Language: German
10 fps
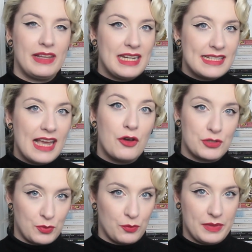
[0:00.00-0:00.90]
wenn ihr sie
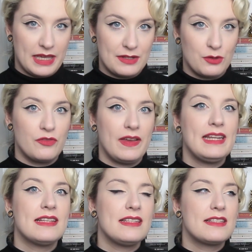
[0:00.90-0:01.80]
ausprobiert und
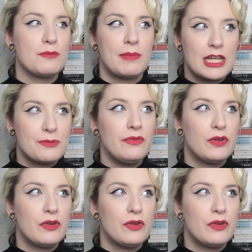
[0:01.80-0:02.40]
wenn ihr sie zum Beispiel